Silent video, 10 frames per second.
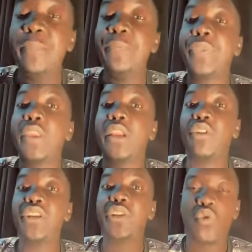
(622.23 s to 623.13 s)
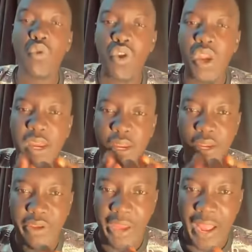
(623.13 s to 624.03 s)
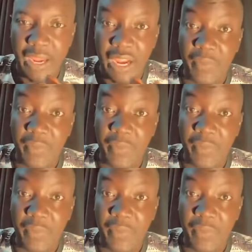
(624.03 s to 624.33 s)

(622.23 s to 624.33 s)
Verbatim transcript: كده كويس كل الرعايه اللي